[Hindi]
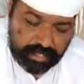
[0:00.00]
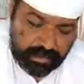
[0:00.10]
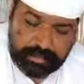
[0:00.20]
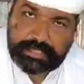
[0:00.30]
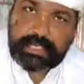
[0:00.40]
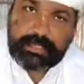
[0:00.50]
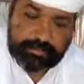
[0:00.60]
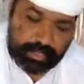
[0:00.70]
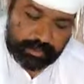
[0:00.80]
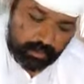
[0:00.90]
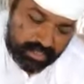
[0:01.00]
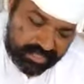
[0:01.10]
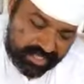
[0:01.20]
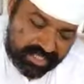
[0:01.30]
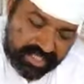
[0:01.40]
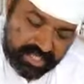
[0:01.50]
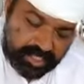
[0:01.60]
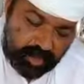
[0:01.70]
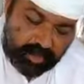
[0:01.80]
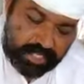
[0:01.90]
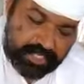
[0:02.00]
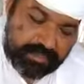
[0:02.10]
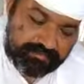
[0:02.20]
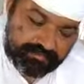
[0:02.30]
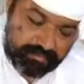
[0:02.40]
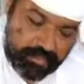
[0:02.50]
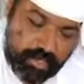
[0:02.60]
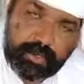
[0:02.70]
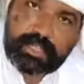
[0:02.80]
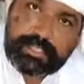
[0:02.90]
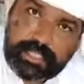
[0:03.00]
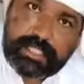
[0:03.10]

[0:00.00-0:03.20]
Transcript: घी बन जावे बाकी ओरिजिनल घी ऐसा होता है ये ओरिजिनल